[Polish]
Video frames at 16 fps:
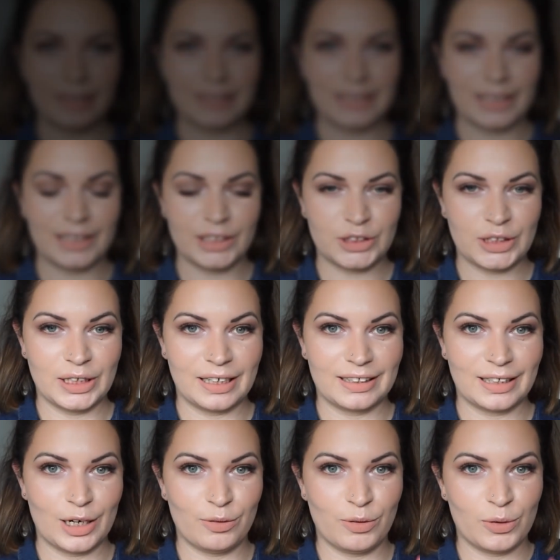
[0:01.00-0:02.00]
Was serdecznie na
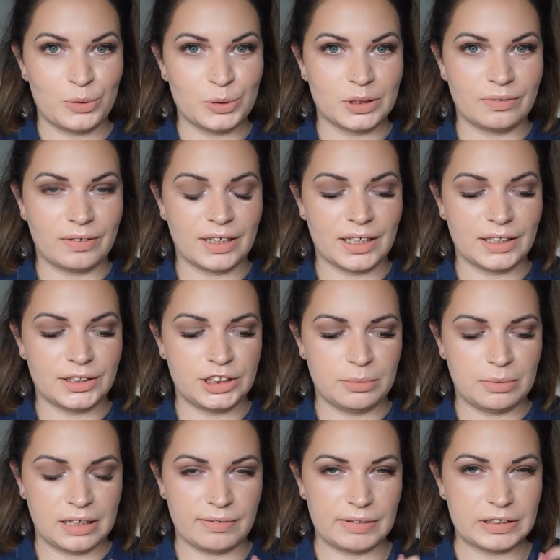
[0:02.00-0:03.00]
kanale Fokusowana.
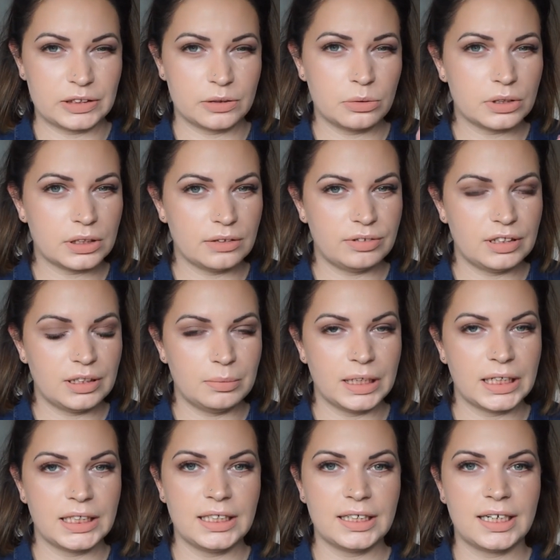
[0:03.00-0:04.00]
Dzisiaj mam dla Was krótki
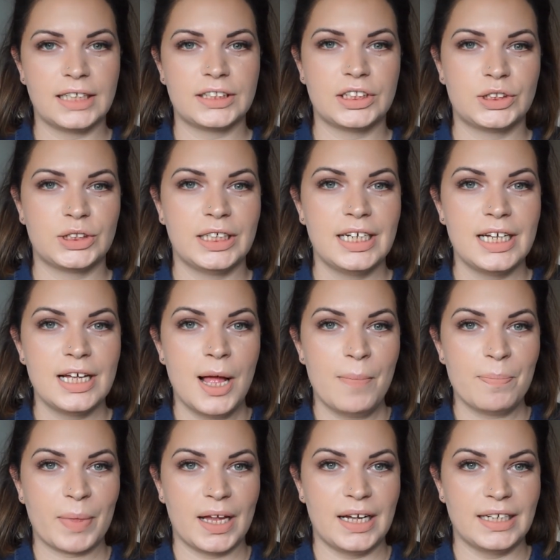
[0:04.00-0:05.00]
filmik, kilka rzeczy
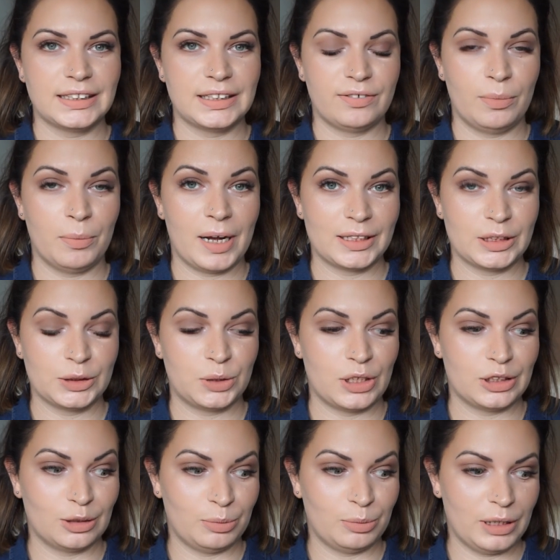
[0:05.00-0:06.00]
e, chcę Wam pokazać,
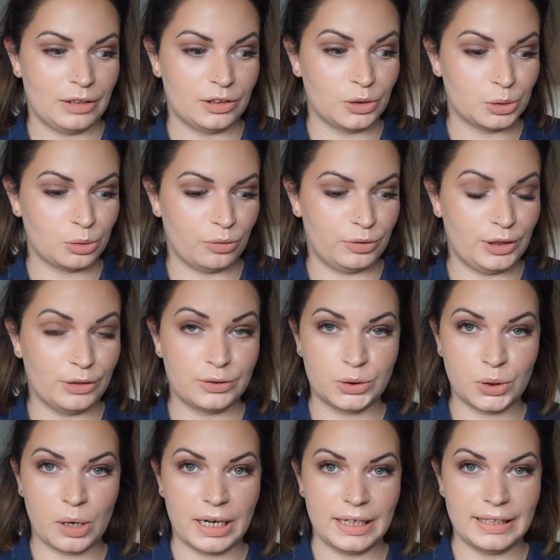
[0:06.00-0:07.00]
które sobie dosłownie
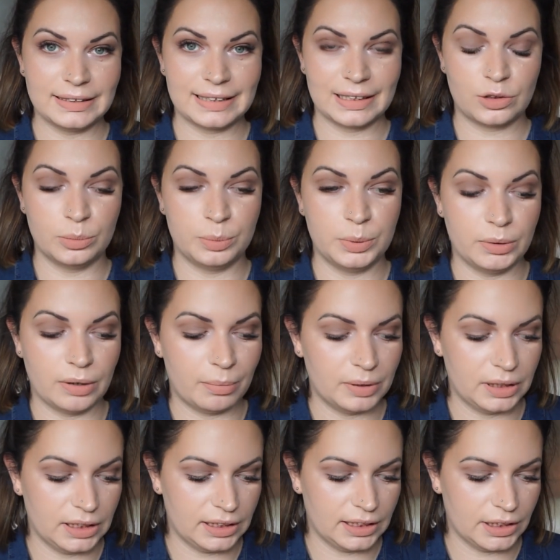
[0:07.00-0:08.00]
wczoraj
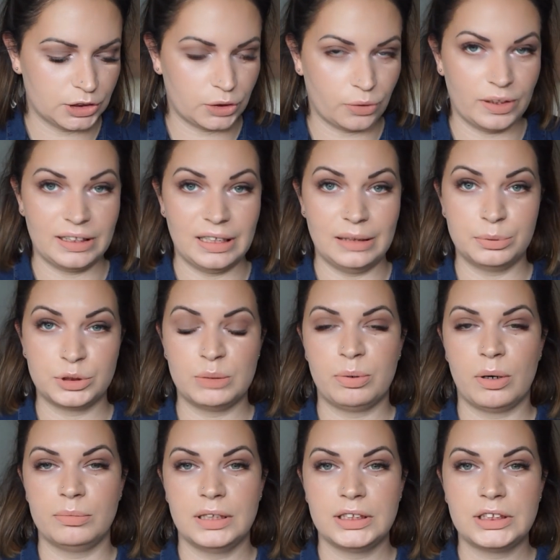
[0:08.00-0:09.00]
zakupiłam i jeszcze o jednej
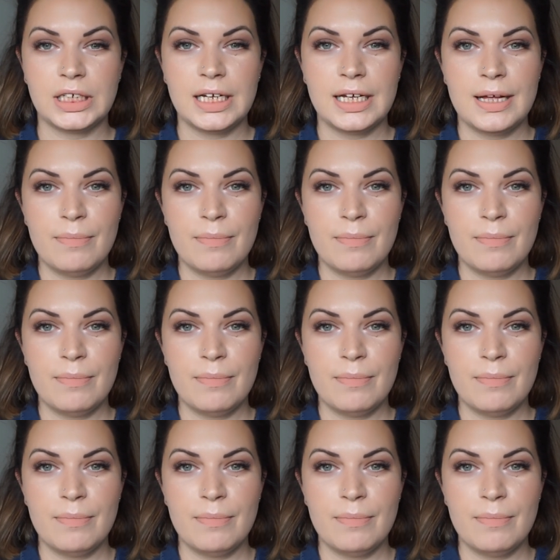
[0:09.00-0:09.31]
przypomnieć.